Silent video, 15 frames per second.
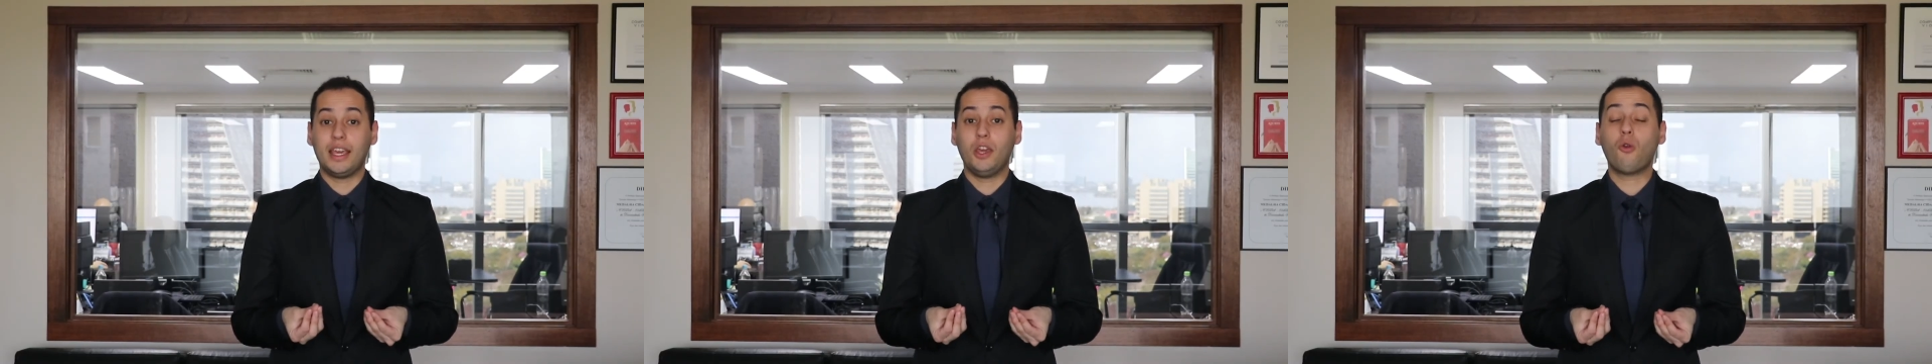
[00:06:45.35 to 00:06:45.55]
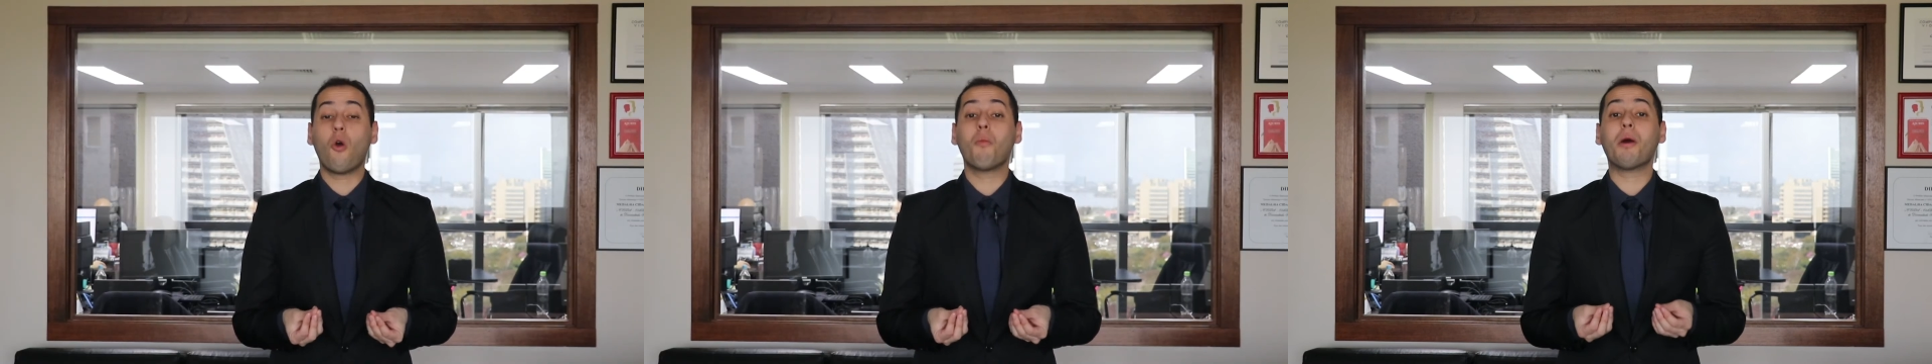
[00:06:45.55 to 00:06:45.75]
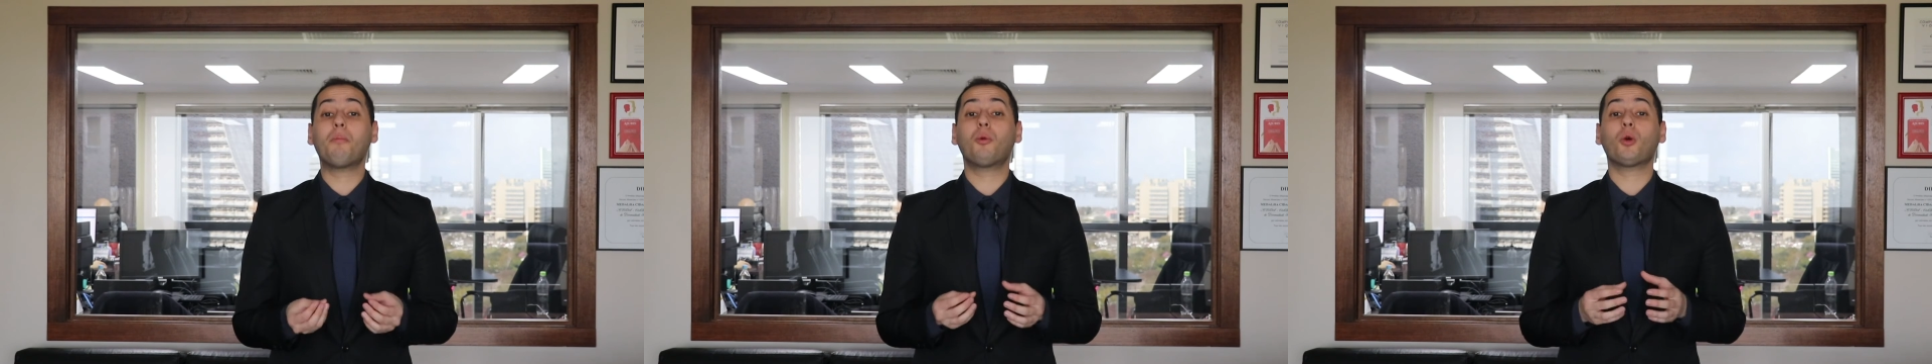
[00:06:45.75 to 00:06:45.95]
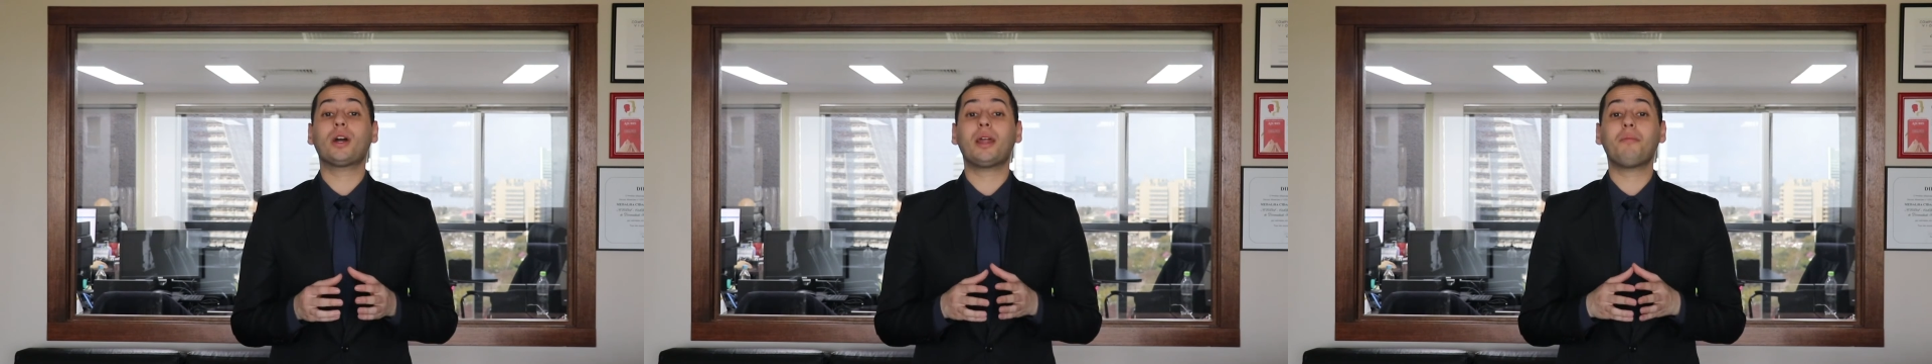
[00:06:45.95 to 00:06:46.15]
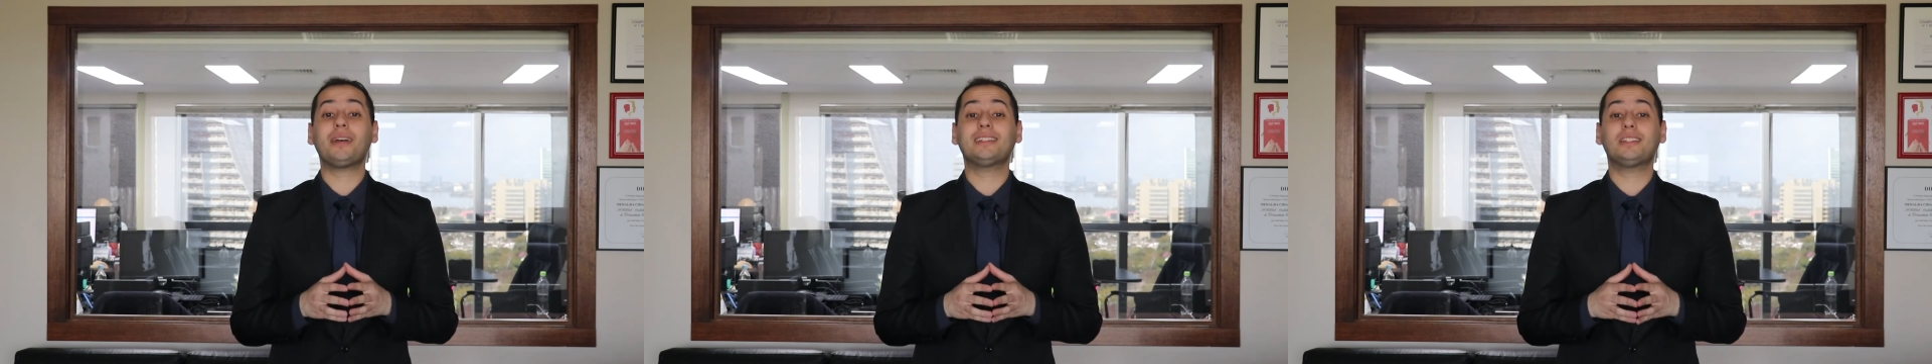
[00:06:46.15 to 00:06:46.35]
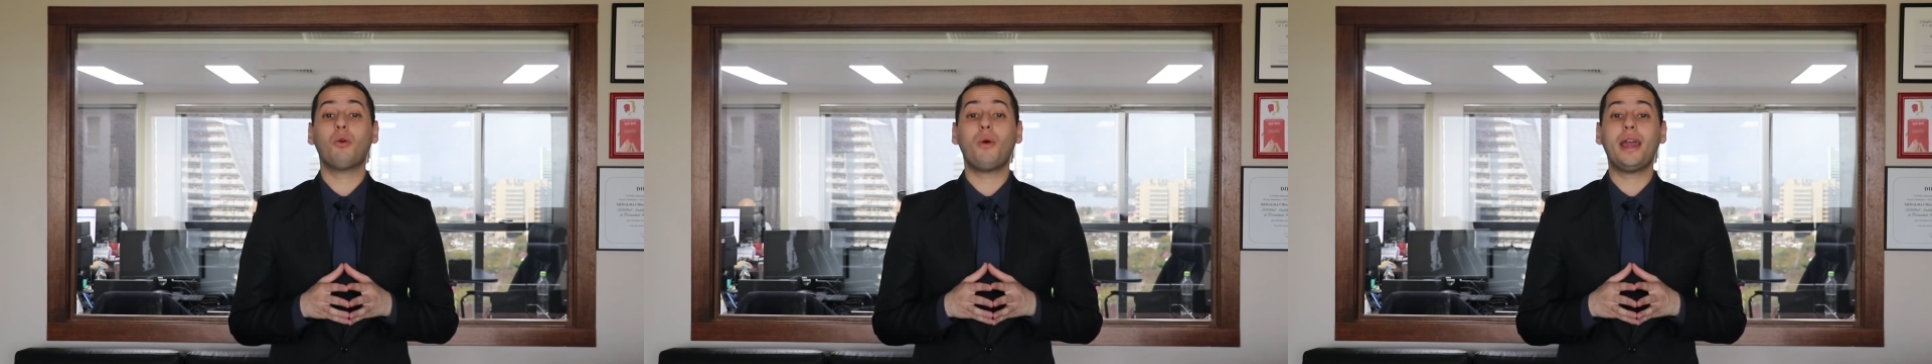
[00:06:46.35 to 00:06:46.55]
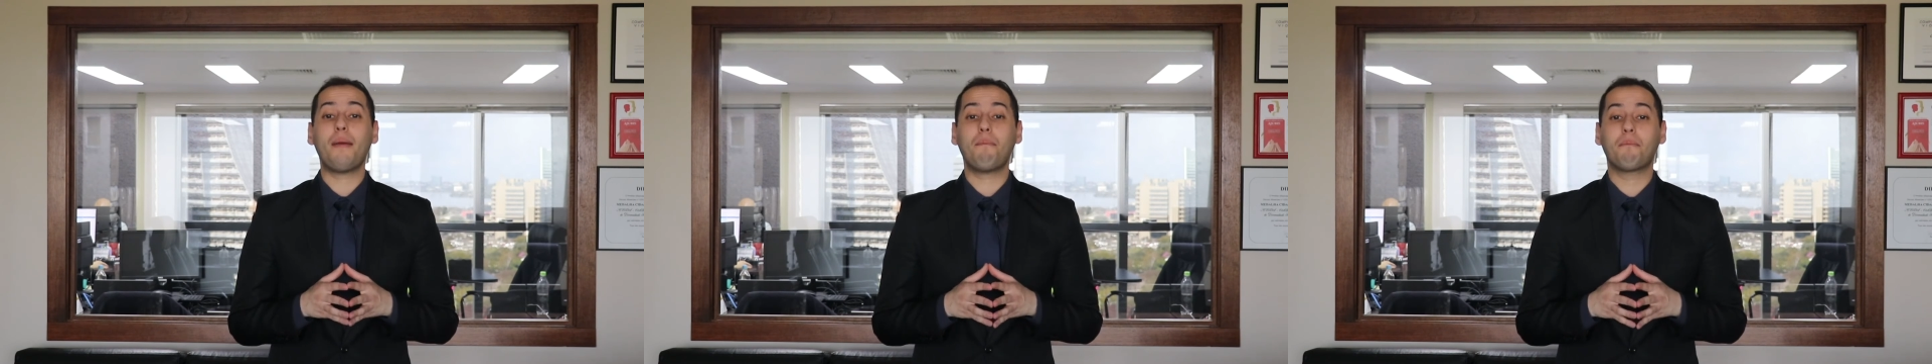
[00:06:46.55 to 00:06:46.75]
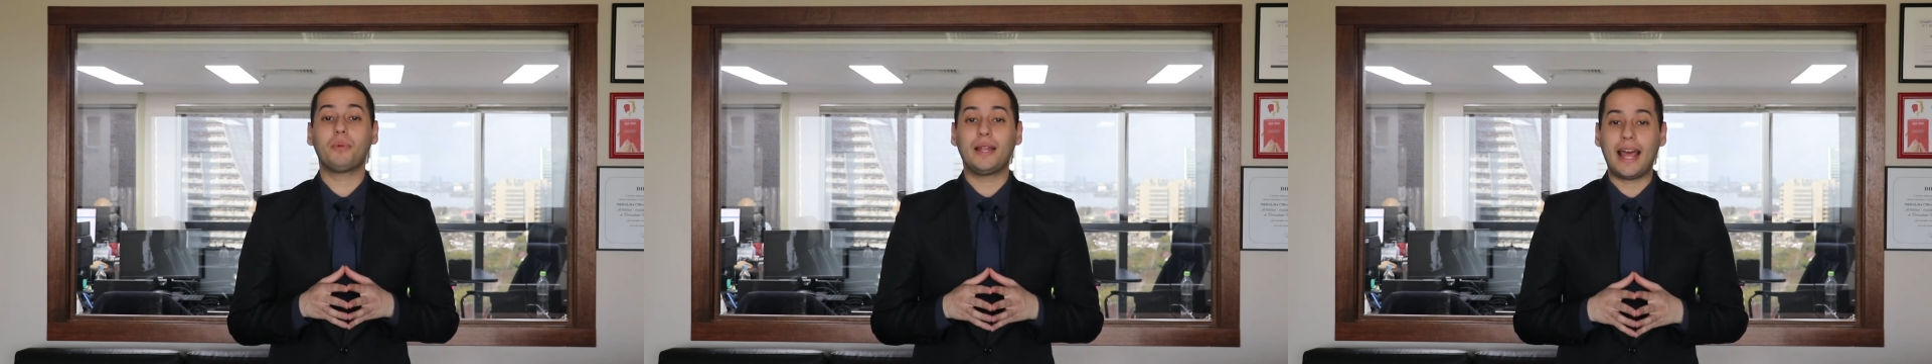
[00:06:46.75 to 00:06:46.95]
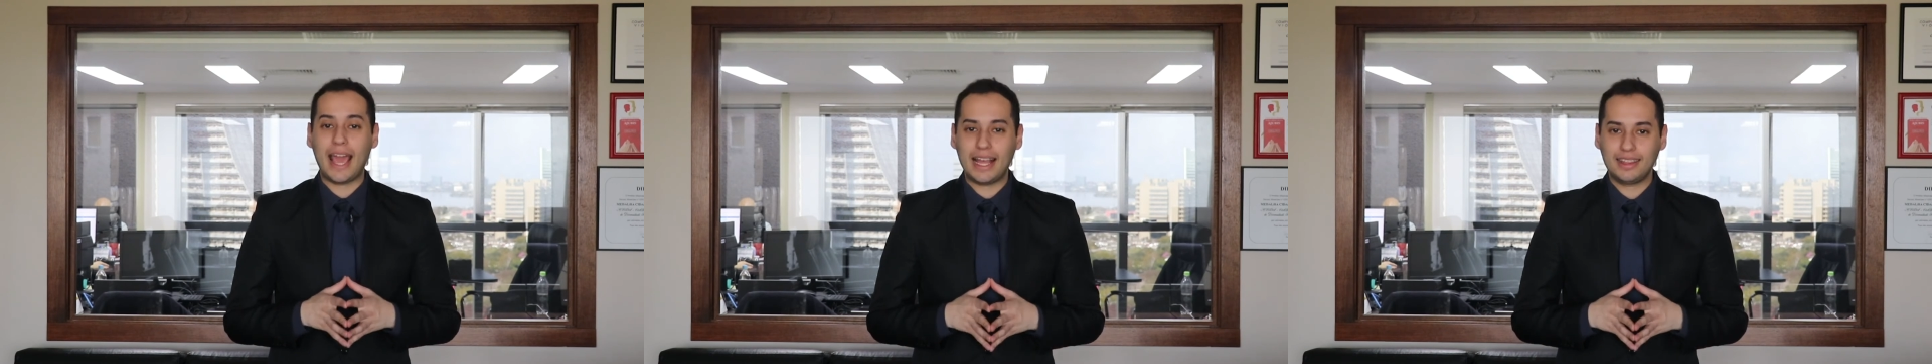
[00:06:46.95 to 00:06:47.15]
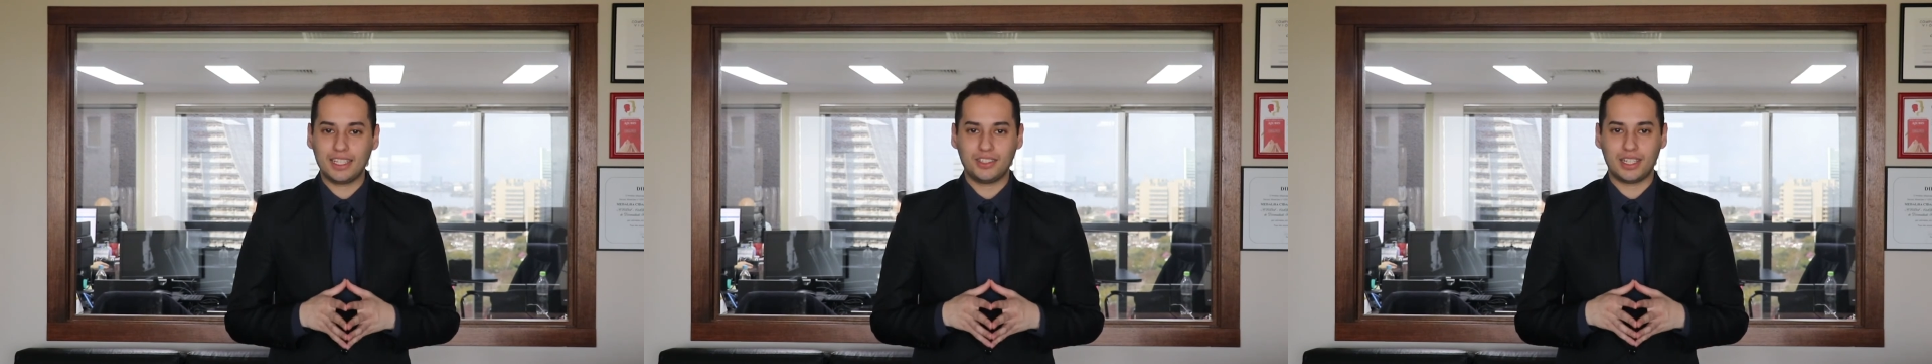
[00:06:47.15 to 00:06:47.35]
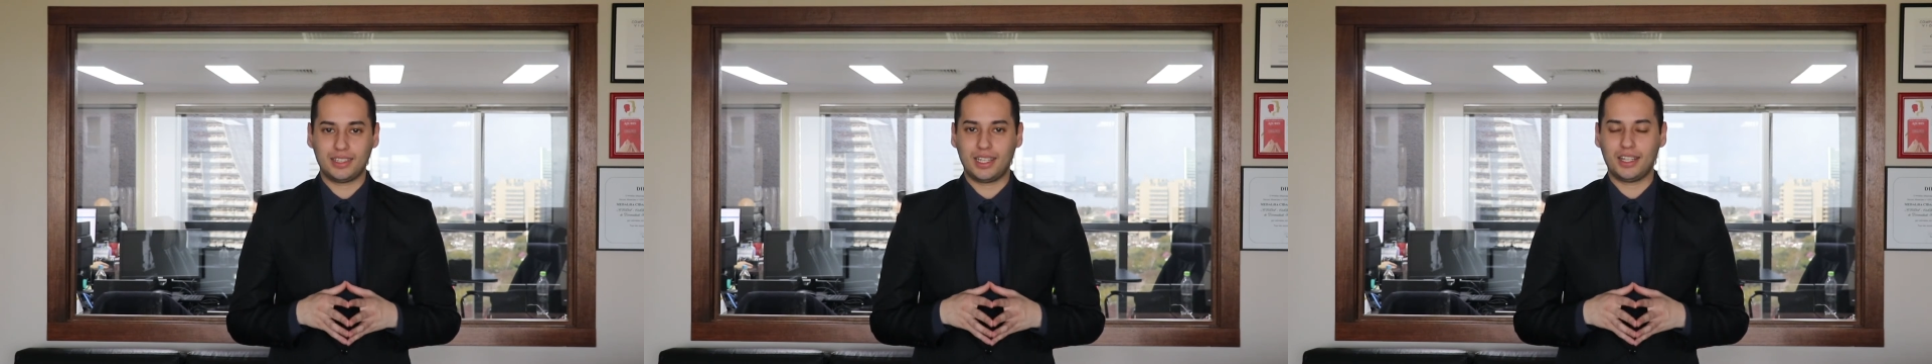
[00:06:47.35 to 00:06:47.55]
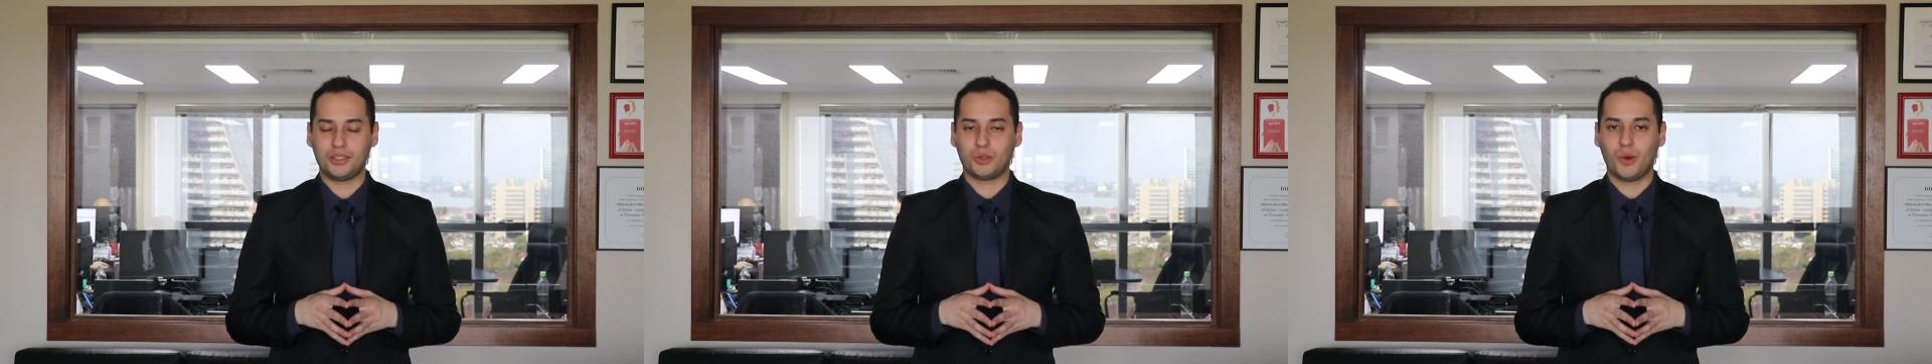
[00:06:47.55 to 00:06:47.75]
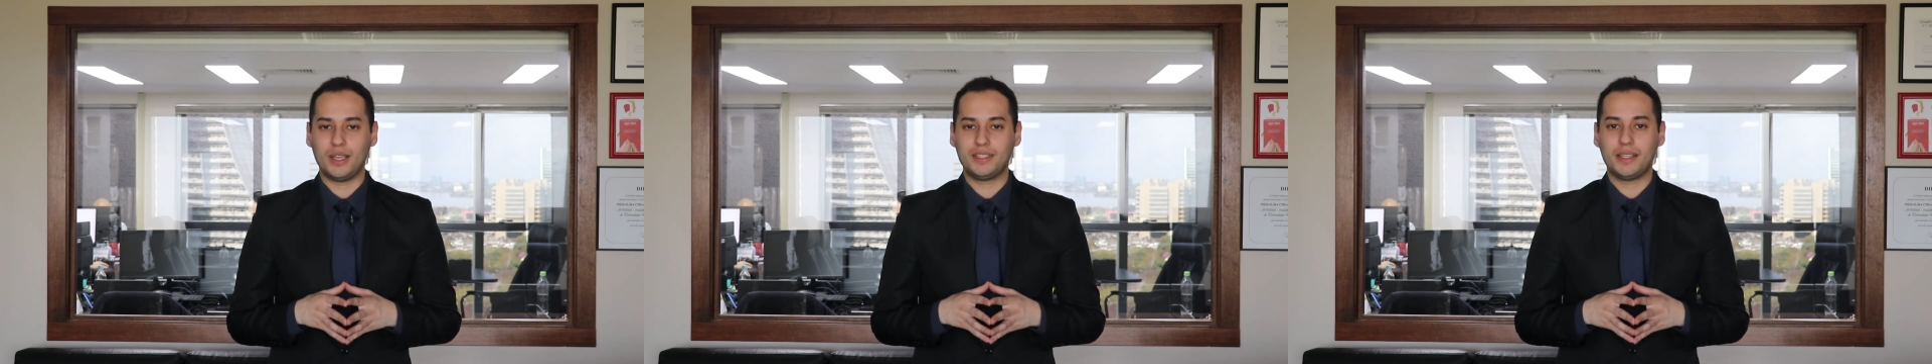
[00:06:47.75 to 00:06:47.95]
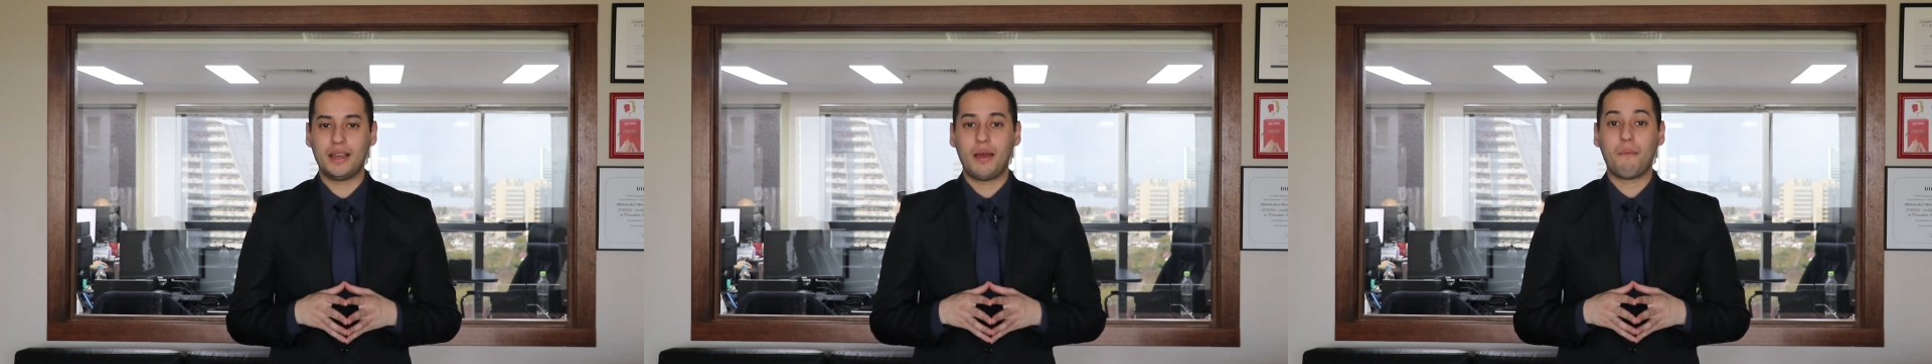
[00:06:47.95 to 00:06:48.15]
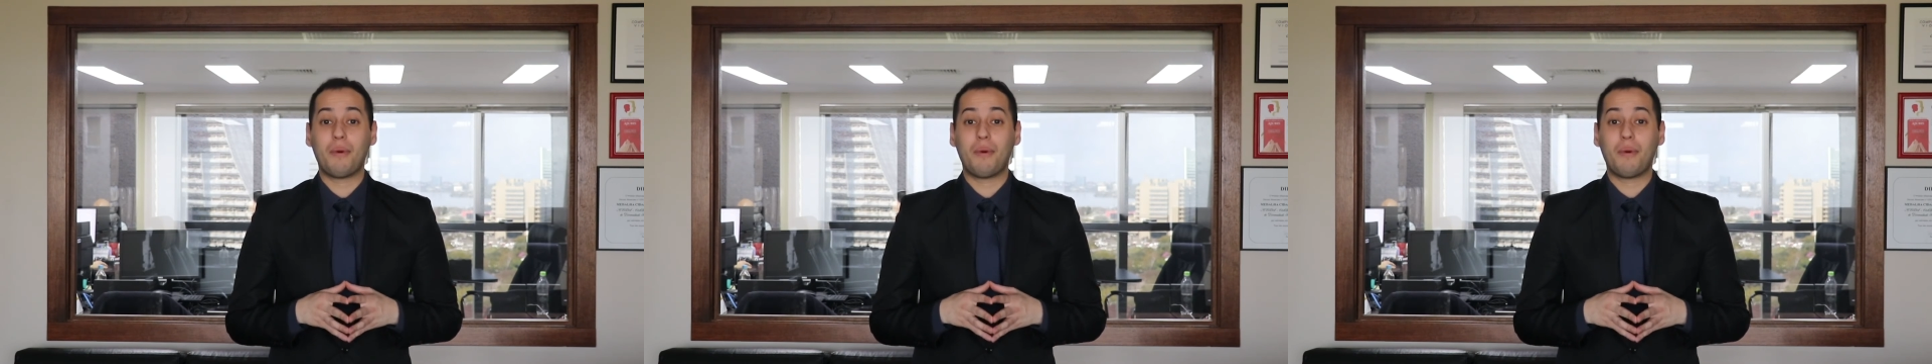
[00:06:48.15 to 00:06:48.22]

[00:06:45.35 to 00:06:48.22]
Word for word: e com uma programação repleta de atrações